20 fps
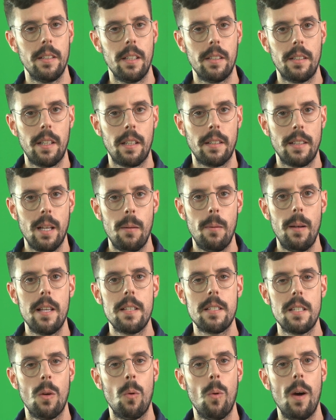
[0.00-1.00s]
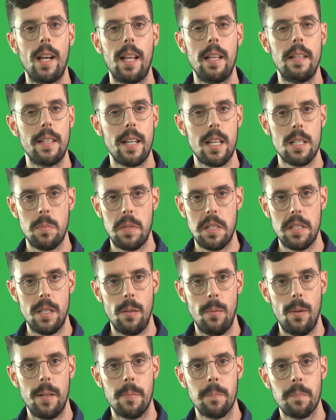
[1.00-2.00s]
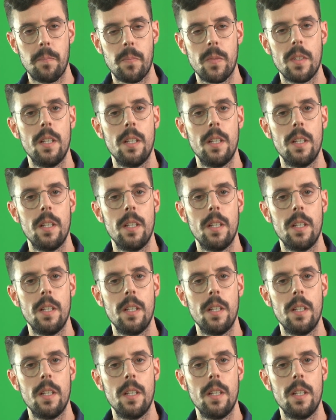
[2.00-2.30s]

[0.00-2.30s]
que indetectable es igual a intransmisible.